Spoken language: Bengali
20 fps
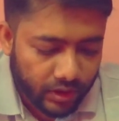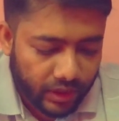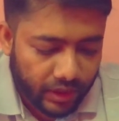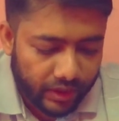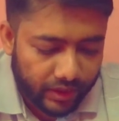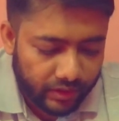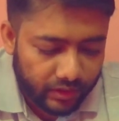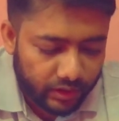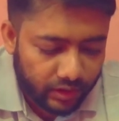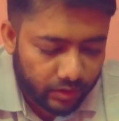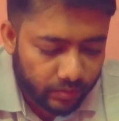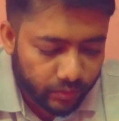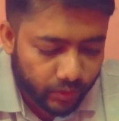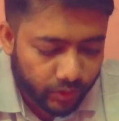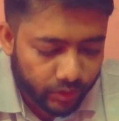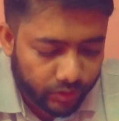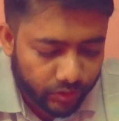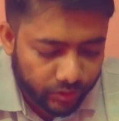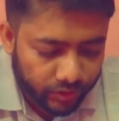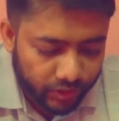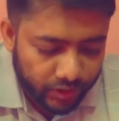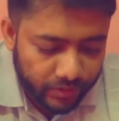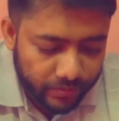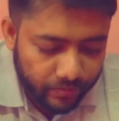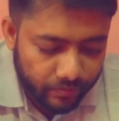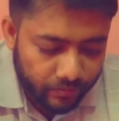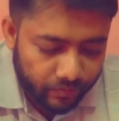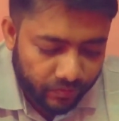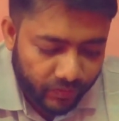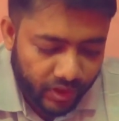গাণিতিক পদ্ধতি
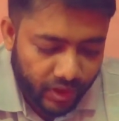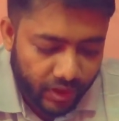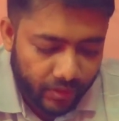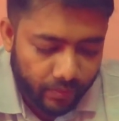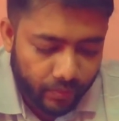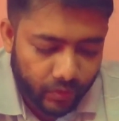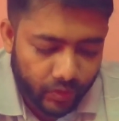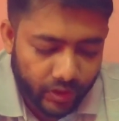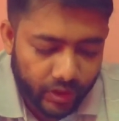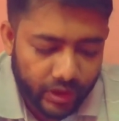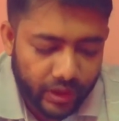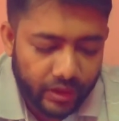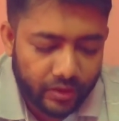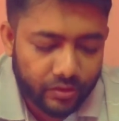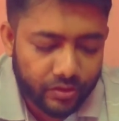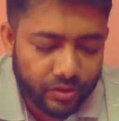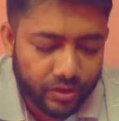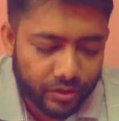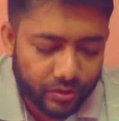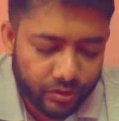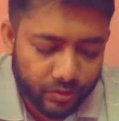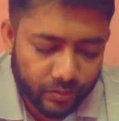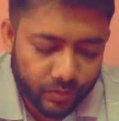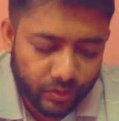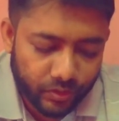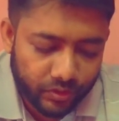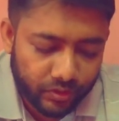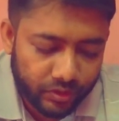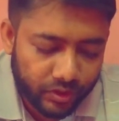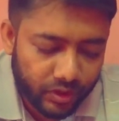তারপরে লেখচিত্র
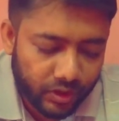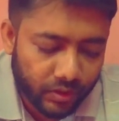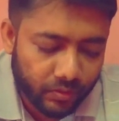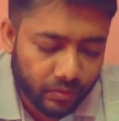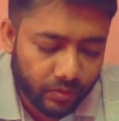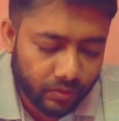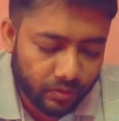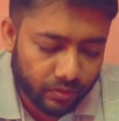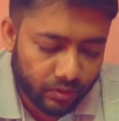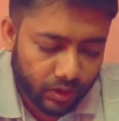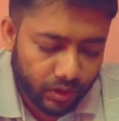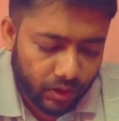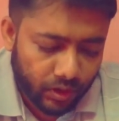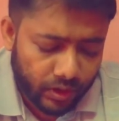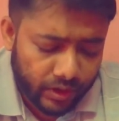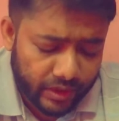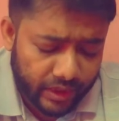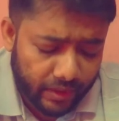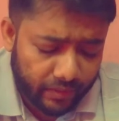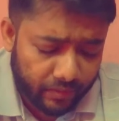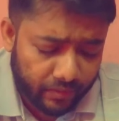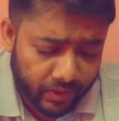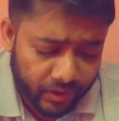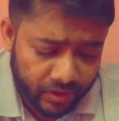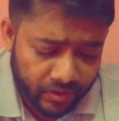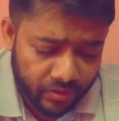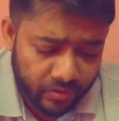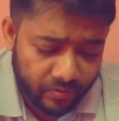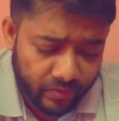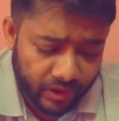পদ্ধতি এবং
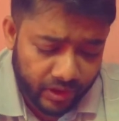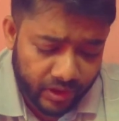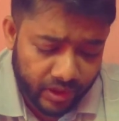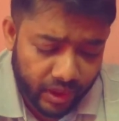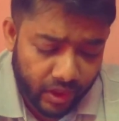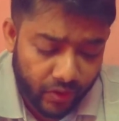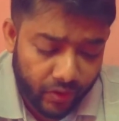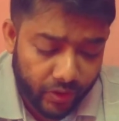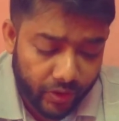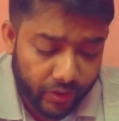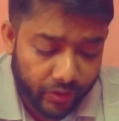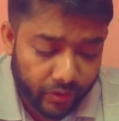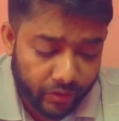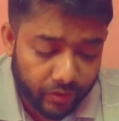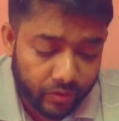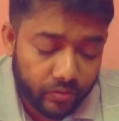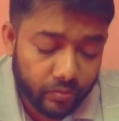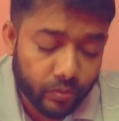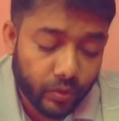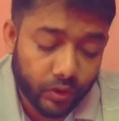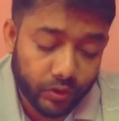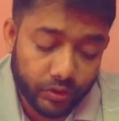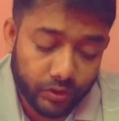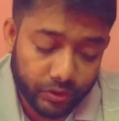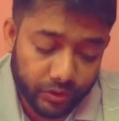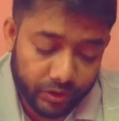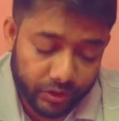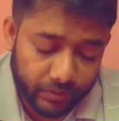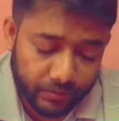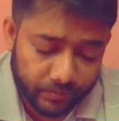ট্যাবুলেশন বা সারণীকরণ
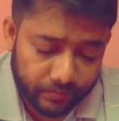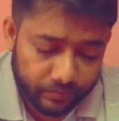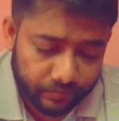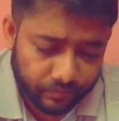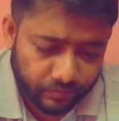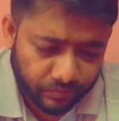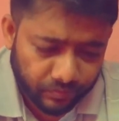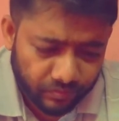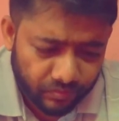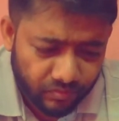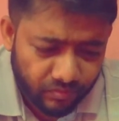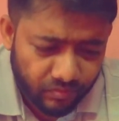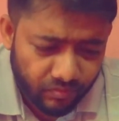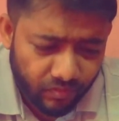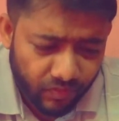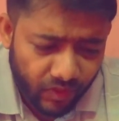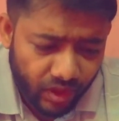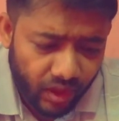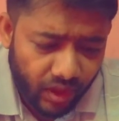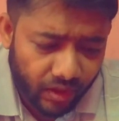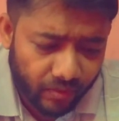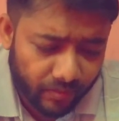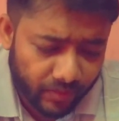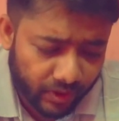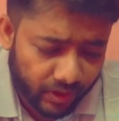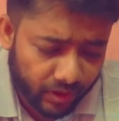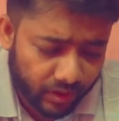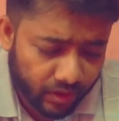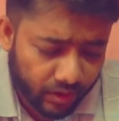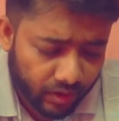পদ্ধতি
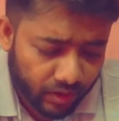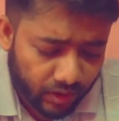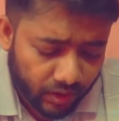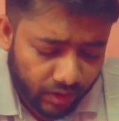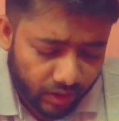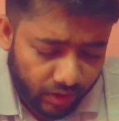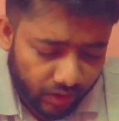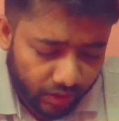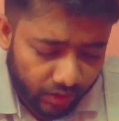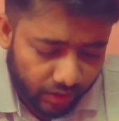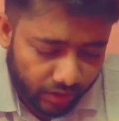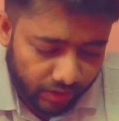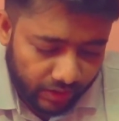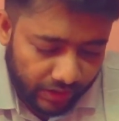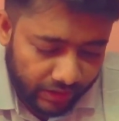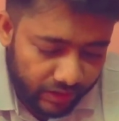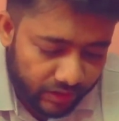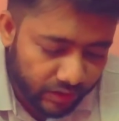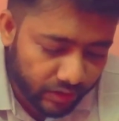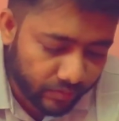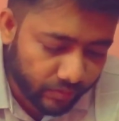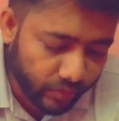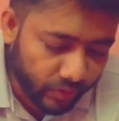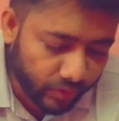আমরা গাণিতিক